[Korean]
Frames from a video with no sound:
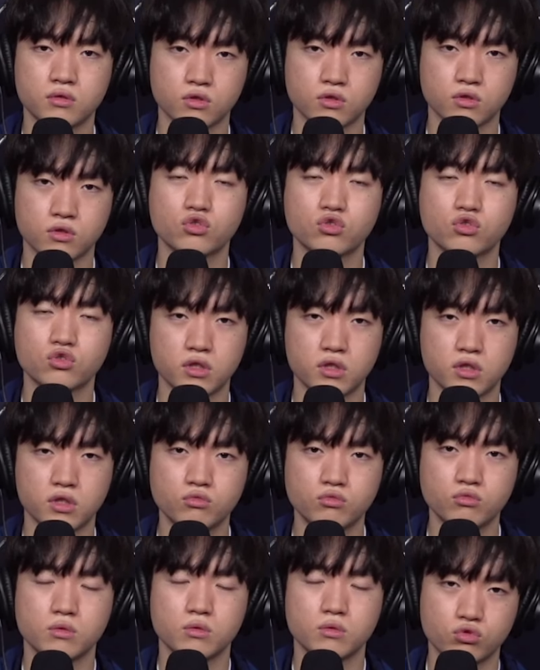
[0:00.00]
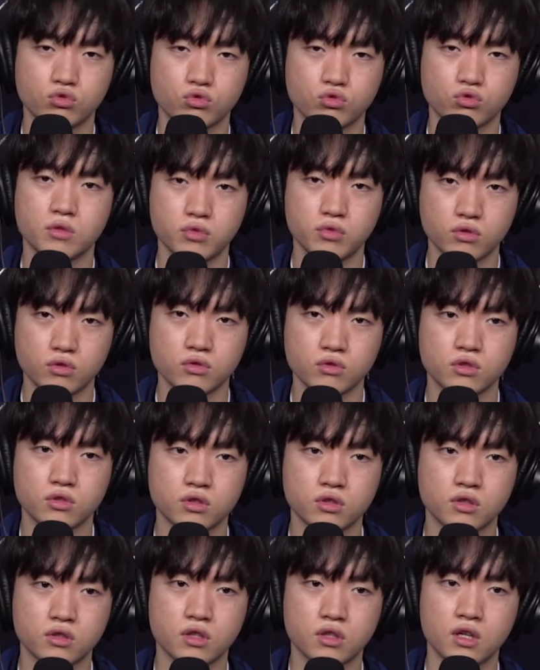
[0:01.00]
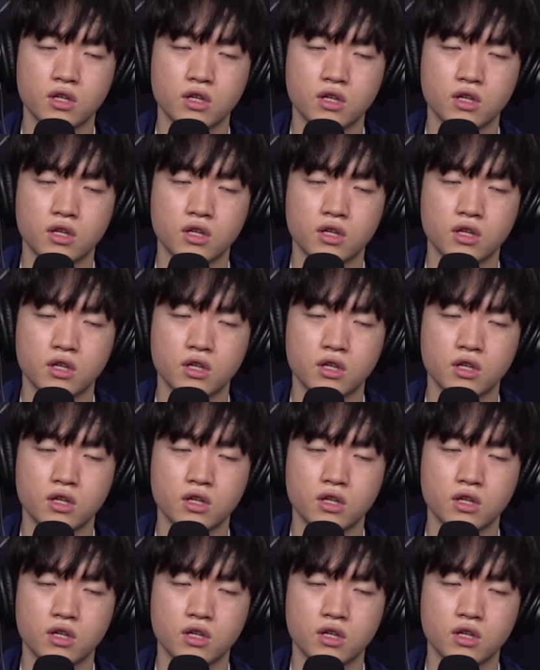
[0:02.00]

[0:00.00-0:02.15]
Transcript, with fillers: 그런 초중반의 움직임이 중요한 챔피언들을